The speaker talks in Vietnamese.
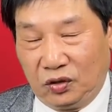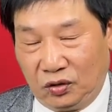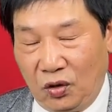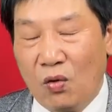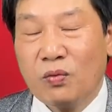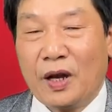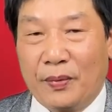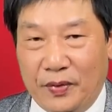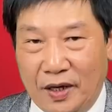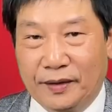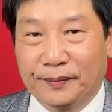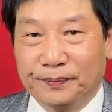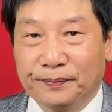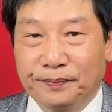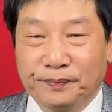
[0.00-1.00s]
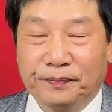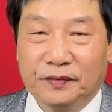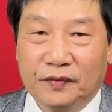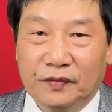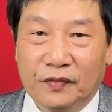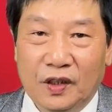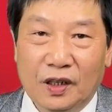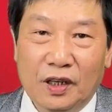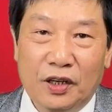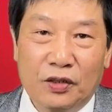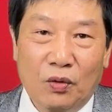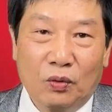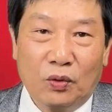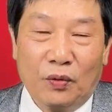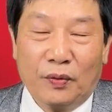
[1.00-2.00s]
tốt đẹp nhất những lời
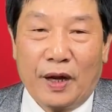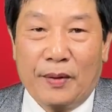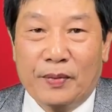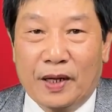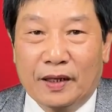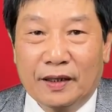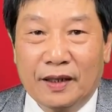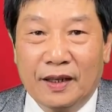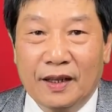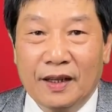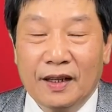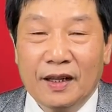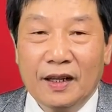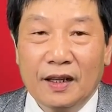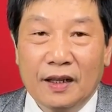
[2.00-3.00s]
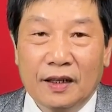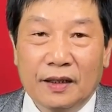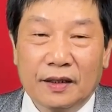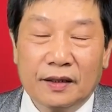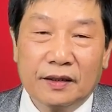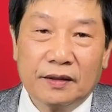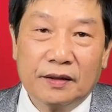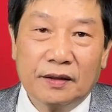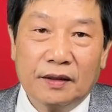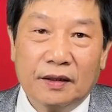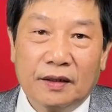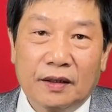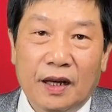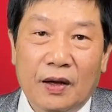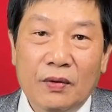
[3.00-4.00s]
chúc tốt đẹp nhất
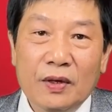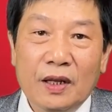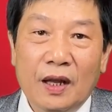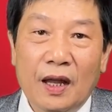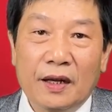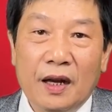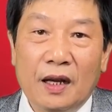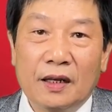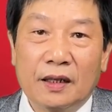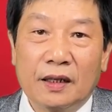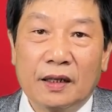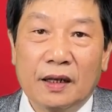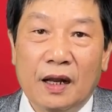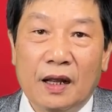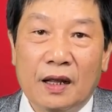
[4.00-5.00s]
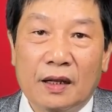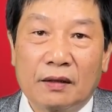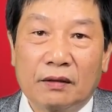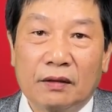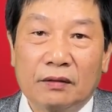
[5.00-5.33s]
nếu gia đình là